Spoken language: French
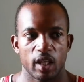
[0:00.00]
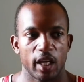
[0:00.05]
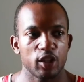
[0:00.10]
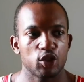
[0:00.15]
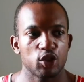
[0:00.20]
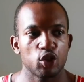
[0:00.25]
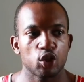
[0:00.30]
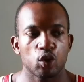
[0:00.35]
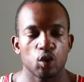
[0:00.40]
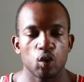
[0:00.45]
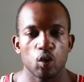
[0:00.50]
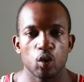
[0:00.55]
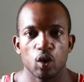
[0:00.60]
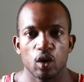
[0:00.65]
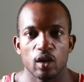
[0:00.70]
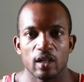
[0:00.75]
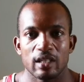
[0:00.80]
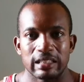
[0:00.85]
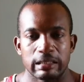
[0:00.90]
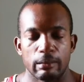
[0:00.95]
Et du coup,
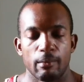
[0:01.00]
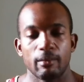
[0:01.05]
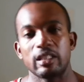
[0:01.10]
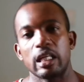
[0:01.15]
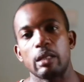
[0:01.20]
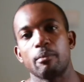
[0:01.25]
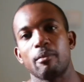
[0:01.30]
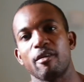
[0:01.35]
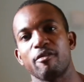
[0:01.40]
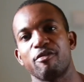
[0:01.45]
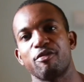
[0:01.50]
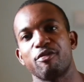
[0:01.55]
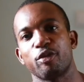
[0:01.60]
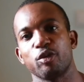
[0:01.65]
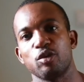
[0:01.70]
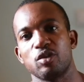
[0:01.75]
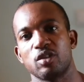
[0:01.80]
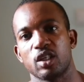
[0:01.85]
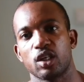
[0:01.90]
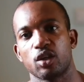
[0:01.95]
ça m'a tellement
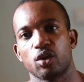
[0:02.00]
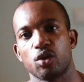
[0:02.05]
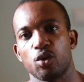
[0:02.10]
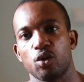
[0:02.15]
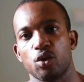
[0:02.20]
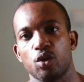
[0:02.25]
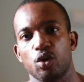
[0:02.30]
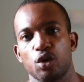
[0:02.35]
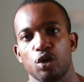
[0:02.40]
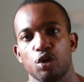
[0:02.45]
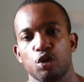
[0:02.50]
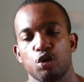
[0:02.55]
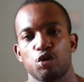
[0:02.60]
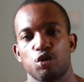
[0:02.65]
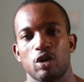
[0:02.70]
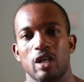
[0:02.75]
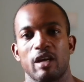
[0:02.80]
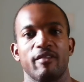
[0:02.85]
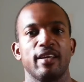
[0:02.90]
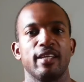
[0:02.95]
frustré que
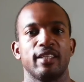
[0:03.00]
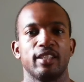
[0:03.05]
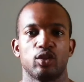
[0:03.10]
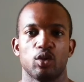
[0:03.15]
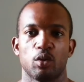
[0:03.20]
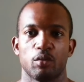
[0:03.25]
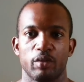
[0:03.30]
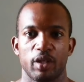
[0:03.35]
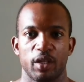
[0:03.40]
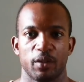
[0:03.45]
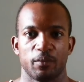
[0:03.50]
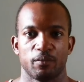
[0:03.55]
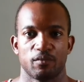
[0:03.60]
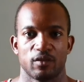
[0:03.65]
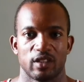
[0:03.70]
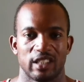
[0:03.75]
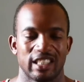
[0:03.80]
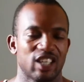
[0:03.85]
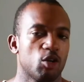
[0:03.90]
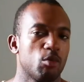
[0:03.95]
je l'avais laissé tomber.
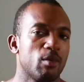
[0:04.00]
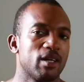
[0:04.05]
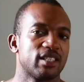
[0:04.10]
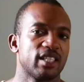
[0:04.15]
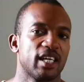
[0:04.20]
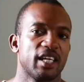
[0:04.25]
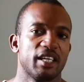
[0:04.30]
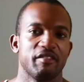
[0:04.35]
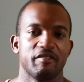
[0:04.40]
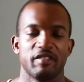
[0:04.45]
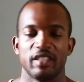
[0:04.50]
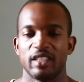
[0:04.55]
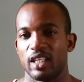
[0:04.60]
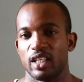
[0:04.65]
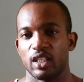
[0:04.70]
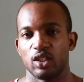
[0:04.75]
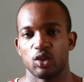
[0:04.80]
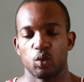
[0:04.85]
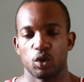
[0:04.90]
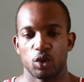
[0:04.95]
J'ai commencé à
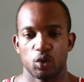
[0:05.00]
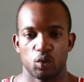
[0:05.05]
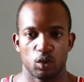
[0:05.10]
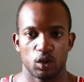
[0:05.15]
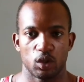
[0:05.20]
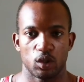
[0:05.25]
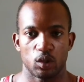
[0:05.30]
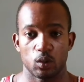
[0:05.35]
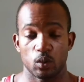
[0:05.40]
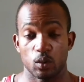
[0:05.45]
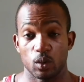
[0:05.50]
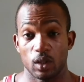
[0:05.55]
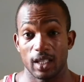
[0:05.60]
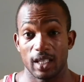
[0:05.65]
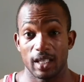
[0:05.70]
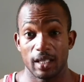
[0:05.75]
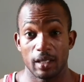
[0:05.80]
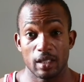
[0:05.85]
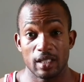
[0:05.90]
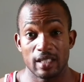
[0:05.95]
l'éviter et tout, et tout, et tout.
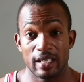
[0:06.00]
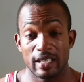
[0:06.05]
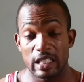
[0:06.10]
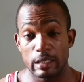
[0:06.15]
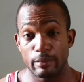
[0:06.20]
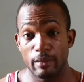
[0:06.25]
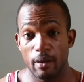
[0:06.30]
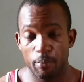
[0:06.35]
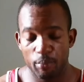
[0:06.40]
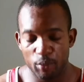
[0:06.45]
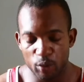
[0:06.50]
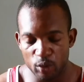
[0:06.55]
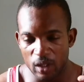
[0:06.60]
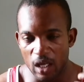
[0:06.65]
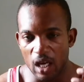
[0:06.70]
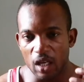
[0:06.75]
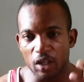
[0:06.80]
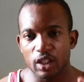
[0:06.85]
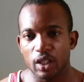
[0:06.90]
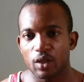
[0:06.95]
C'est seulement plus
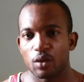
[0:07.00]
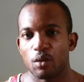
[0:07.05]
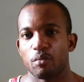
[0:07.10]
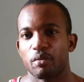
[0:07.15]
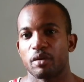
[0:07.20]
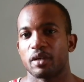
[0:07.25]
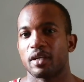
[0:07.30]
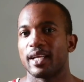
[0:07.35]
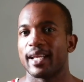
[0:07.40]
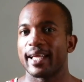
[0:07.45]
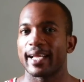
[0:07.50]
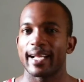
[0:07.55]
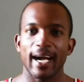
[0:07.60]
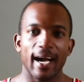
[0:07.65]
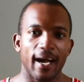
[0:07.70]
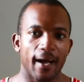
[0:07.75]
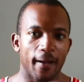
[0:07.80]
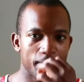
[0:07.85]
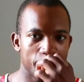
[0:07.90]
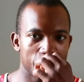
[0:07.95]
tard que j'ai compris que les
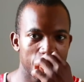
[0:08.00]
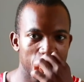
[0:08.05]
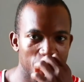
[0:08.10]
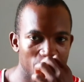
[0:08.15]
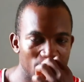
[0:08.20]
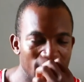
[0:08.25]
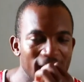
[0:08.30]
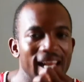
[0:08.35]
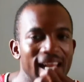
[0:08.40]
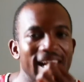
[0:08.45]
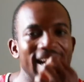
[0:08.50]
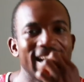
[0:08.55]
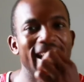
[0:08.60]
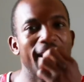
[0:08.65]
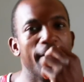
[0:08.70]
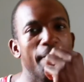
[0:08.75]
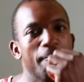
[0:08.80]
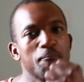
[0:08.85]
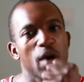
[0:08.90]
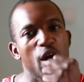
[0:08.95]
gars,
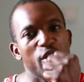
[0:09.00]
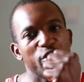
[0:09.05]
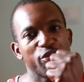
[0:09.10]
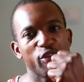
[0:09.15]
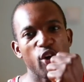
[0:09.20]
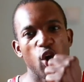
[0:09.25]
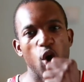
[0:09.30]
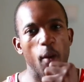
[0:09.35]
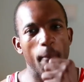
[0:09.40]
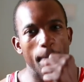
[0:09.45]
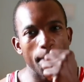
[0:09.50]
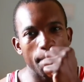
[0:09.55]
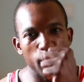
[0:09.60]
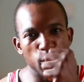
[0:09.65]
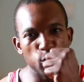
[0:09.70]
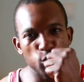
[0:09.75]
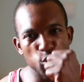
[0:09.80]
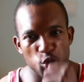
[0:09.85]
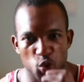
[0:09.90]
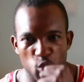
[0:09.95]
les meufs ont
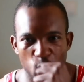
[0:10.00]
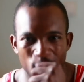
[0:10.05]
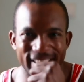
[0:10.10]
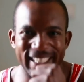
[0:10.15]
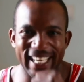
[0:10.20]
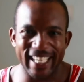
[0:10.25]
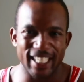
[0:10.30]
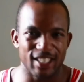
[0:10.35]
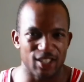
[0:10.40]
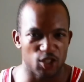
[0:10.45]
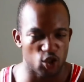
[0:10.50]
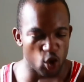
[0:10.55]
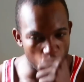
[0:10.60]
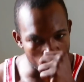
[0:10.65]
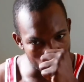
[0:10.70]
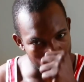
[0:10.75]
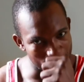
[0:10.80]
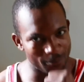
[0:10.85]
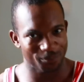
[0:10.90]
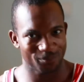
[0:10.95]
besoin des
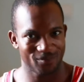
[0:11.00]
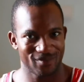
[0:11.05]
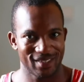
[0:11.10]
hommes